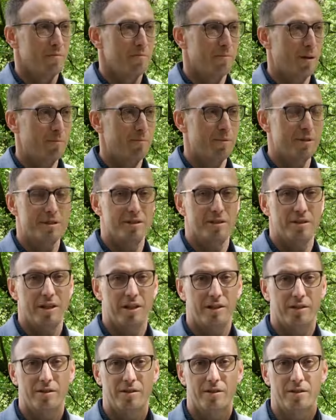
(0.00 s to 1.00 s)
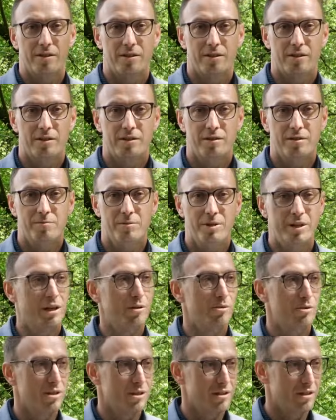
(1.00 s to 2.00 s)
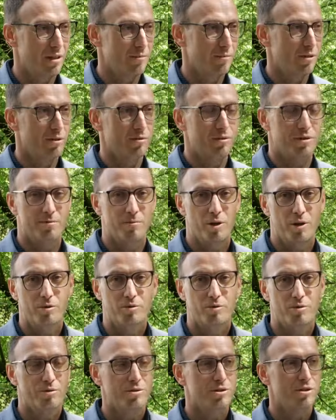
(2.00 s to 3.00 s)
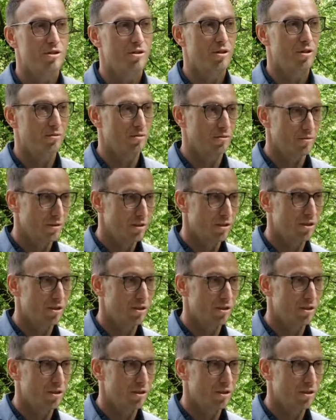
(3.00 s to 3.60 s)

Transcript: pan prezydent mijał się ze mną i z moją drużyną,